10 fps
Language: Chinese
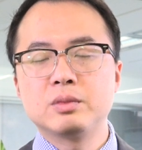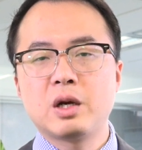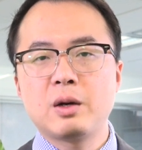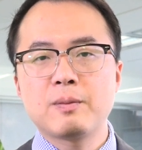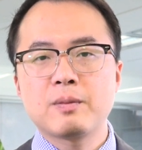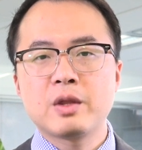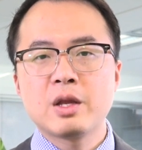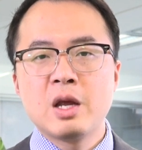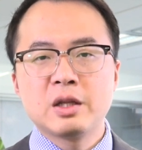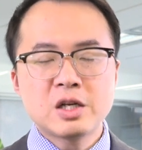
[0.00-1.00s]
啊。
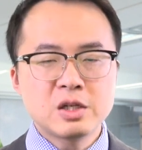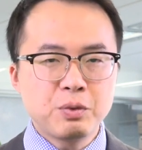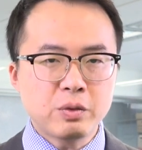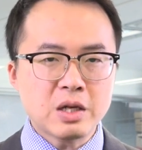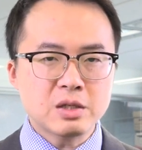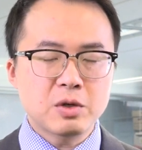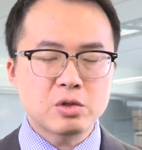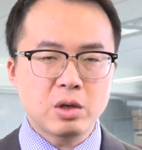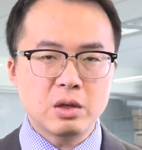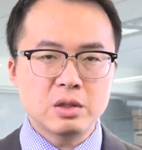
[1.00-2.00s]
但是不管怎么
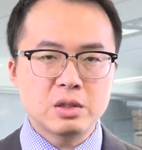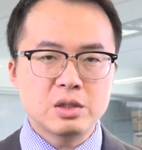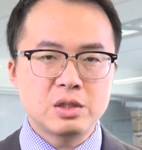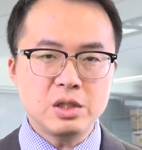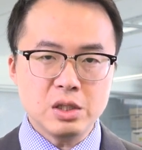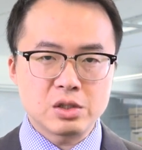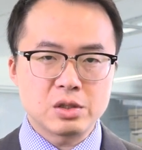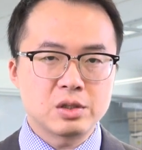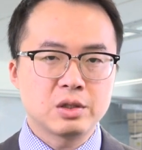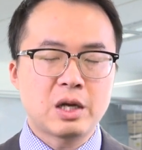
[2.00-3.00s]
说，即
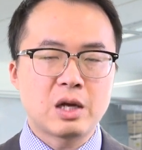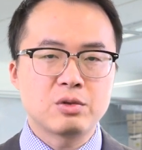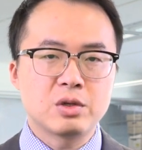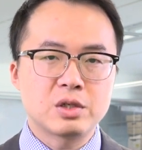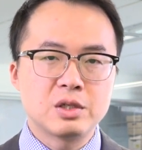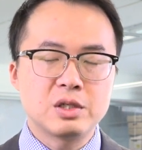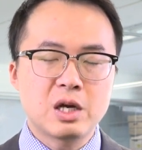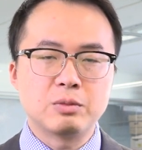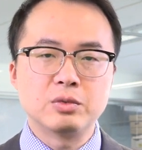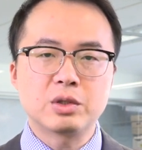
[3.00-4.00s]
使是大学城
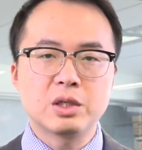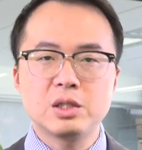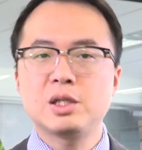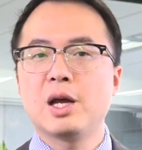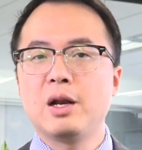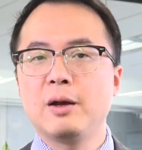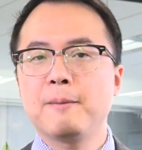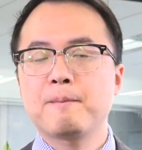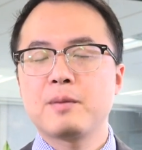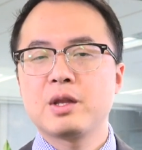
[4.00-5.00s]
项目搁浅了，
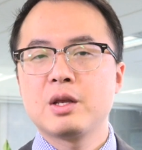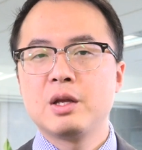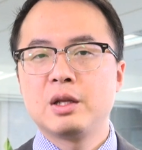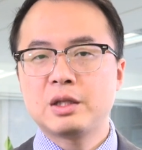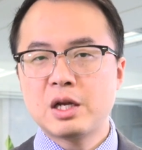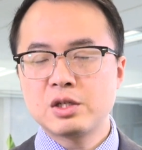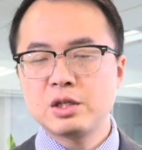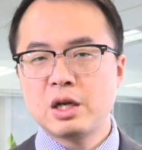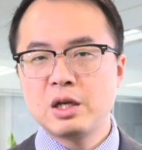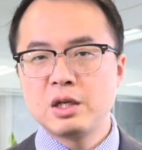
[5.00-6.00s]
但是
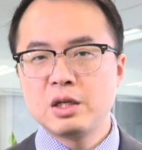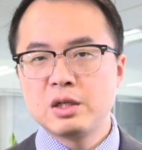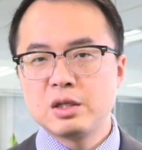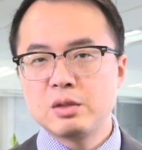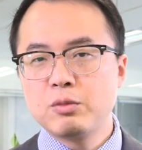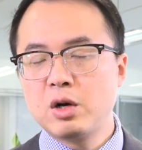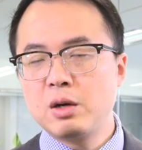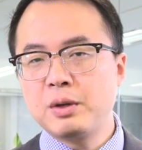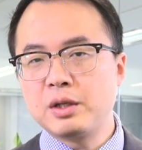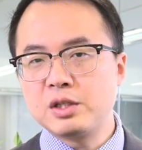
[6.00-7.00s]
呢，墨
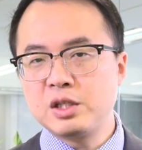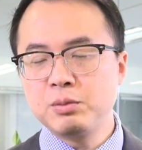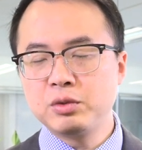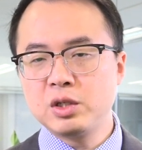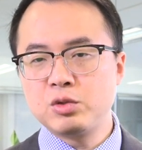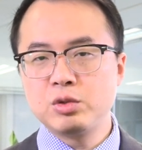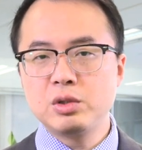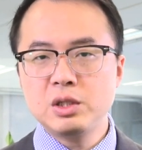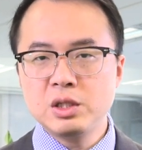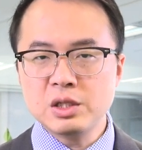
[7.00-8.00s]
尔本的西部地
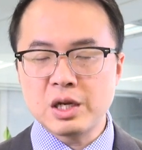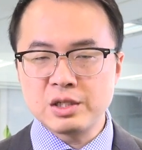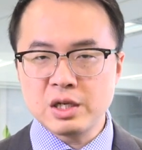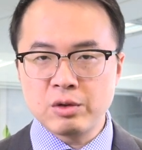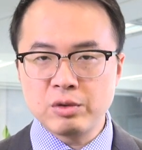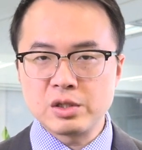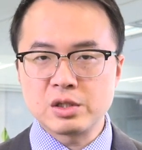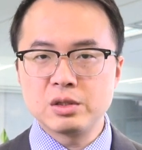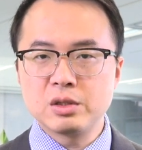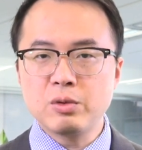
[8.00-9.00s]
区依然将会
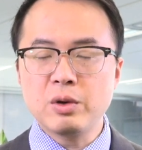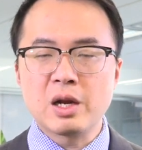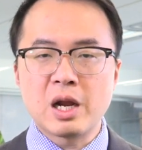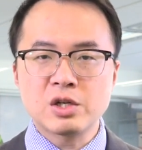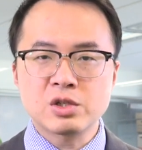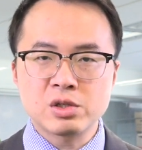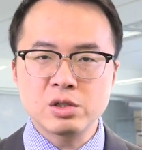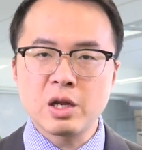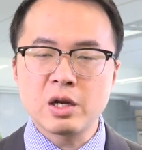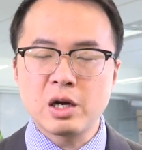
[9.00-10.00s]
是未来十
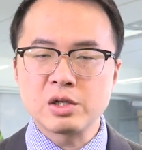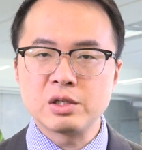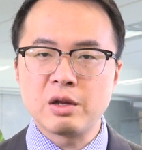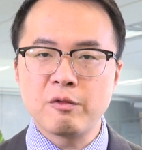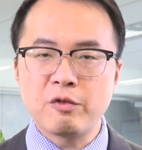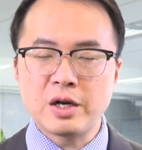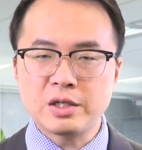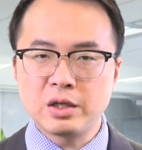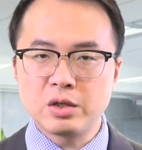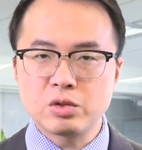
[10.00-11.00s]
年、二十年发
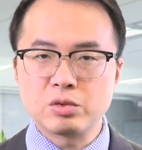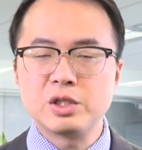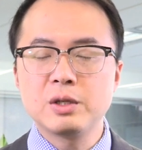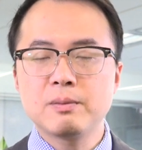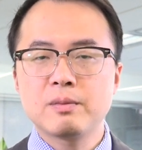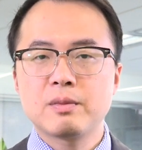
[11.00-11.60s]
展的重心。